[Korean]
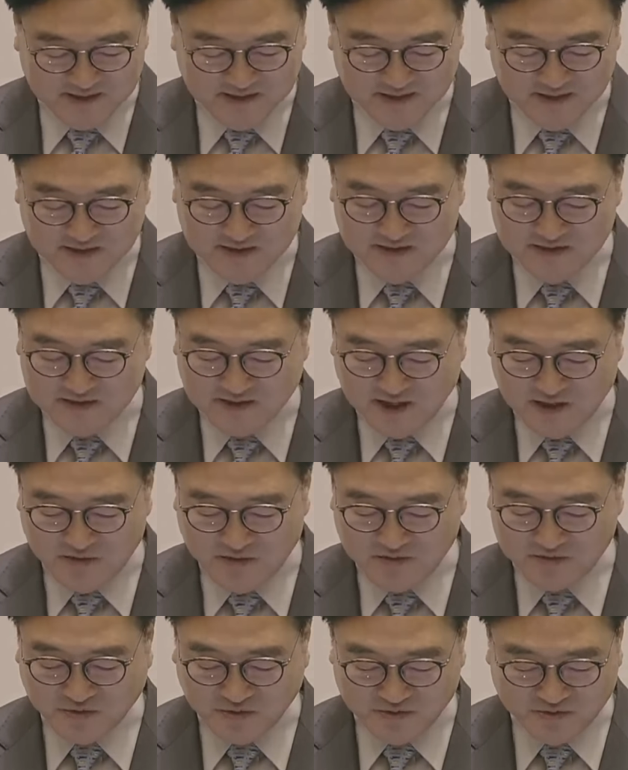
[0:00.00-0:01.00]
이를
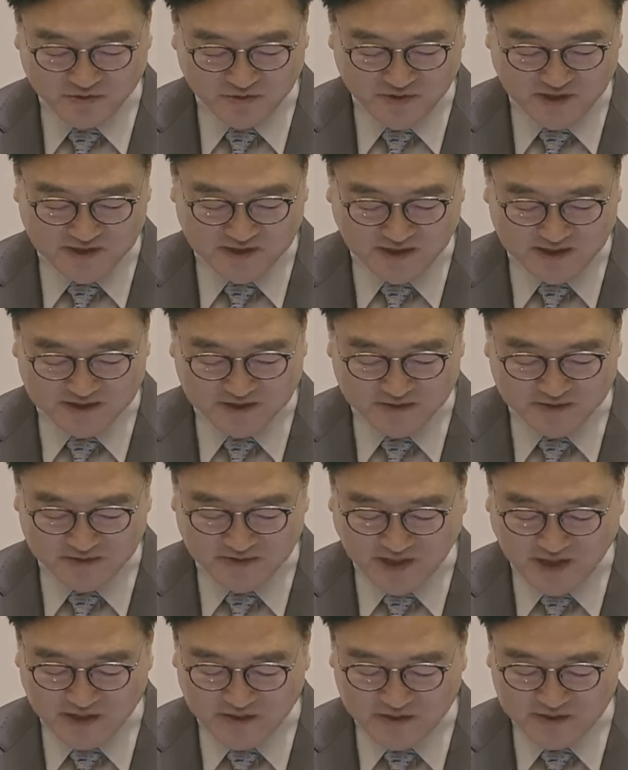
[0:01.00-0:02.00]
상호 존중의
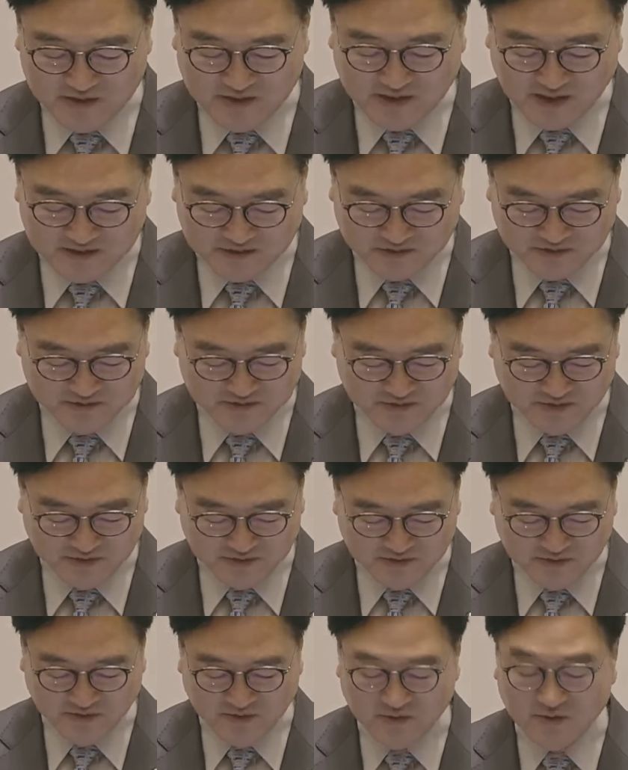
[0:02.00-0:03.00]
자세로 예의를 갖추는
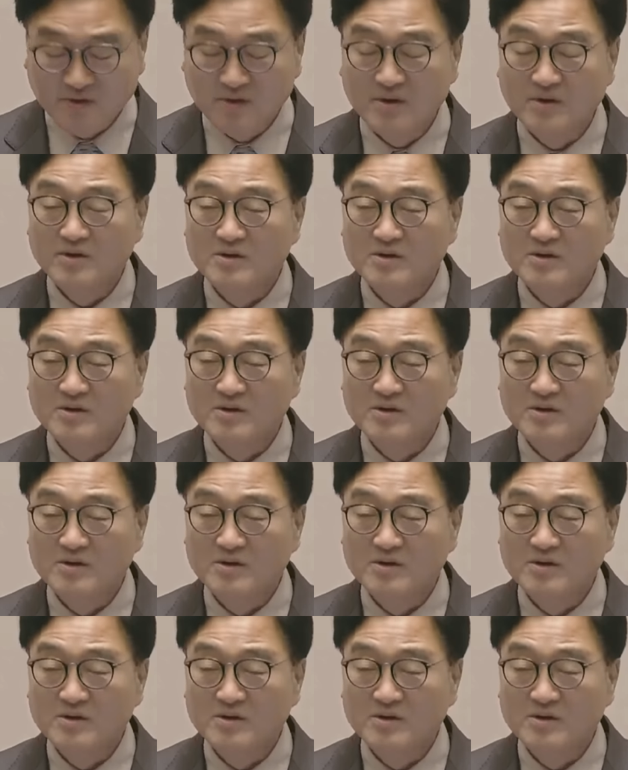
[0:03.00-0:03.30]
것도